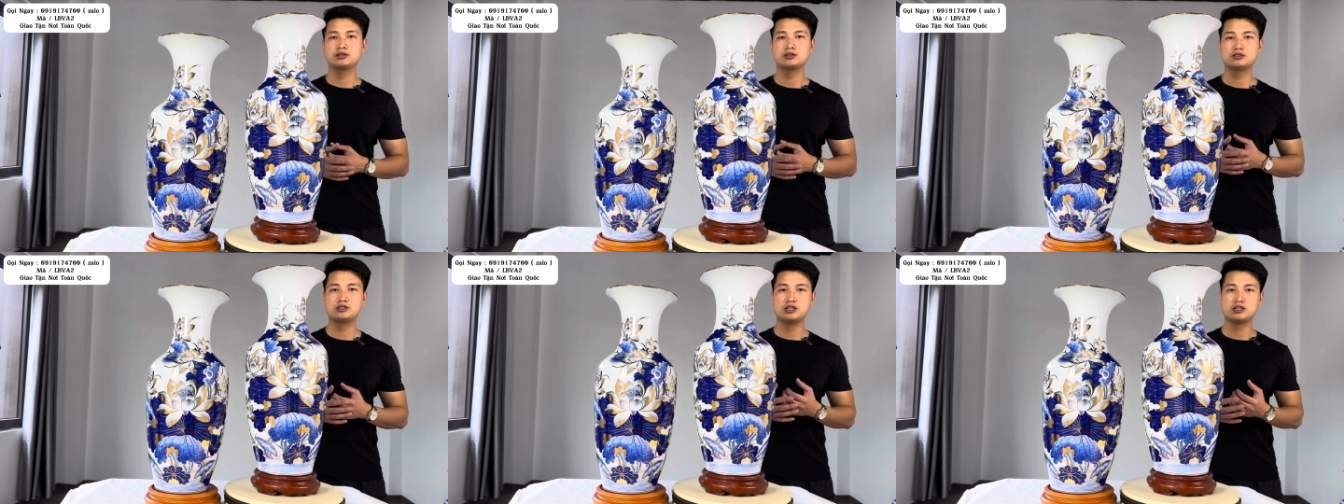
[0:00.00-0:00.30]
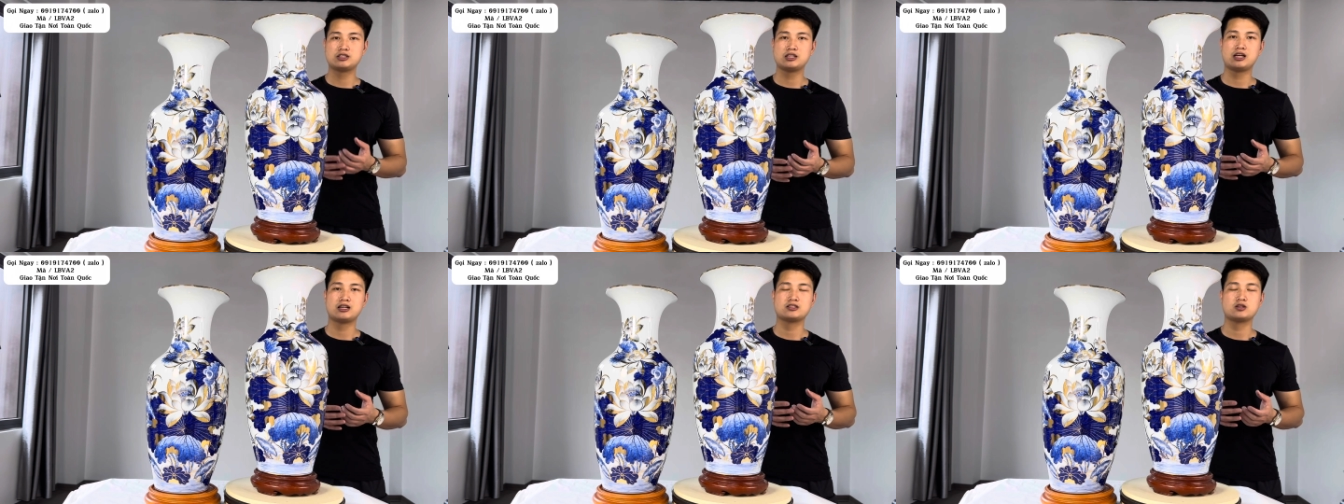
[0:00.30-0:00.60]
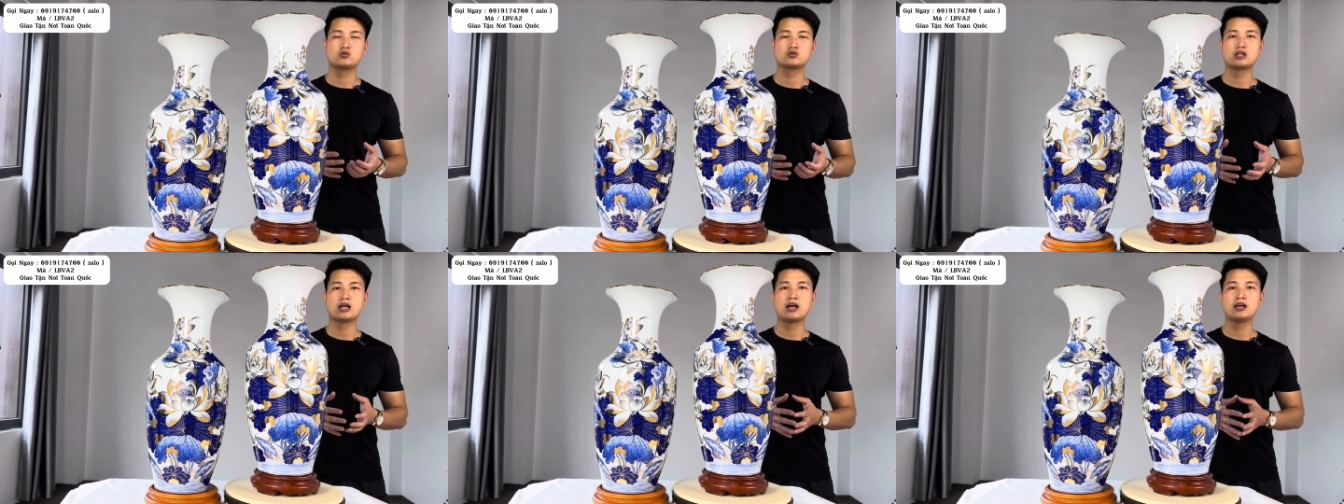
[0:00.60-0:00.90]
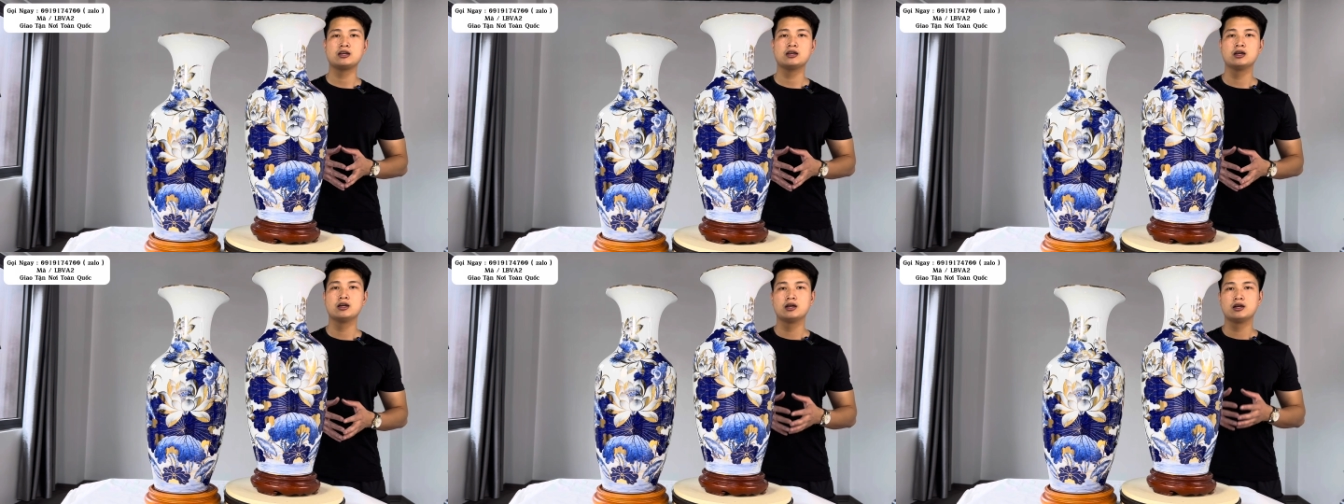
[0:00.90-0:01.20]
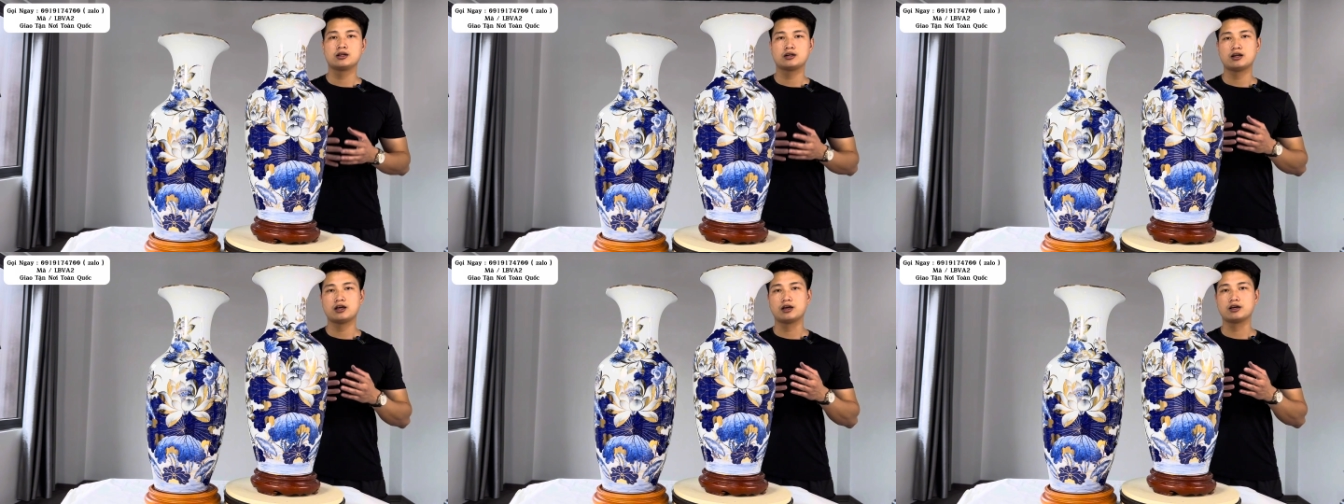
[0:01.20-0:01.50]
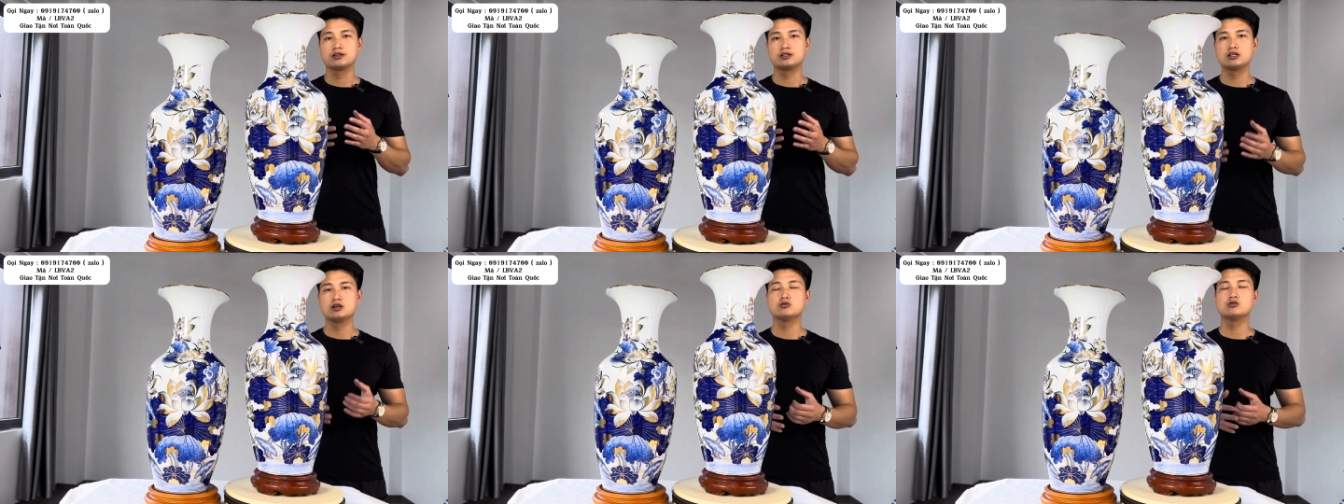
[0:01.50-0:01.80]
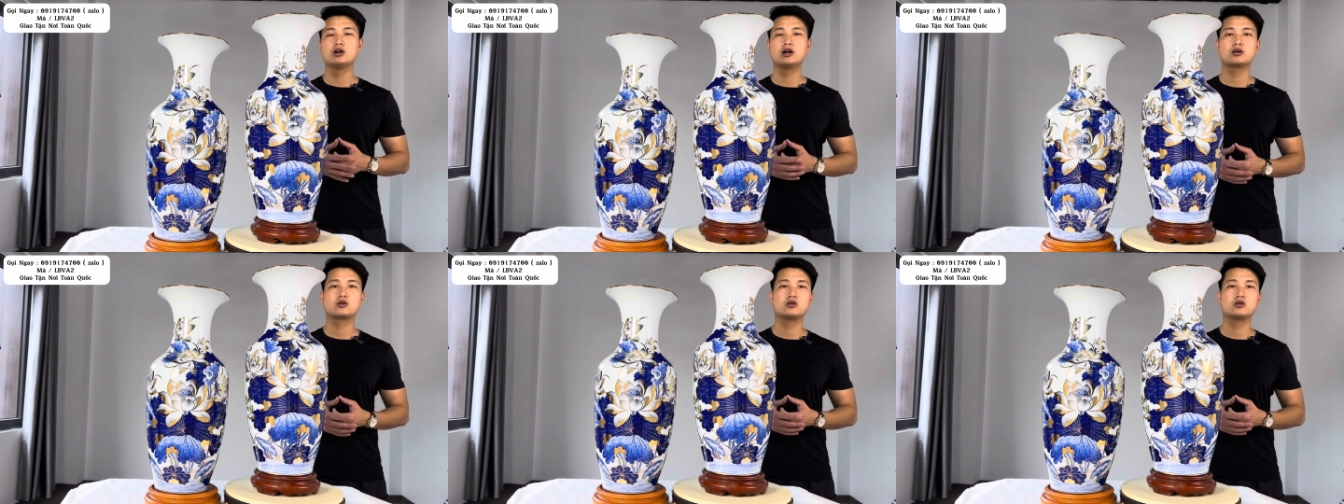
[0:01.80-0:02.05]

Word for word: chia sẻ rộng rãi để nhiều người